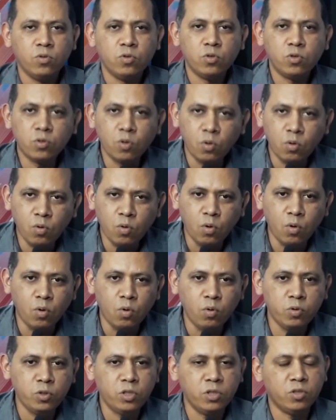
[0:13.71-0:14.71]
sou
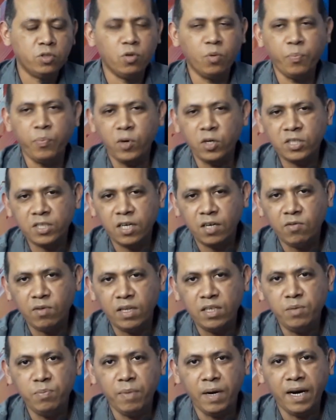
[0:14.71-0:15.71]
coach, sou
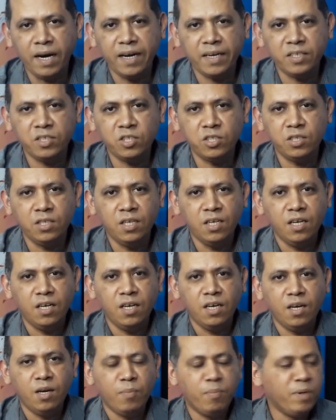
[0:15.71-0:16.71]
pós-graduado em marketing,
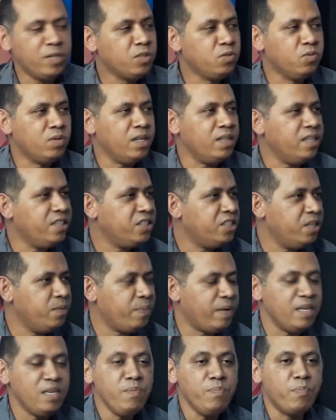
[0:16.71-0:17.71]
mas nunca deixei
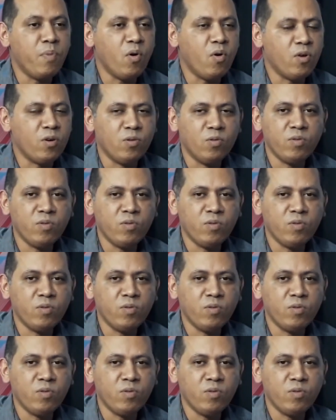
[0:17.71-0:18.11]
para ir embora.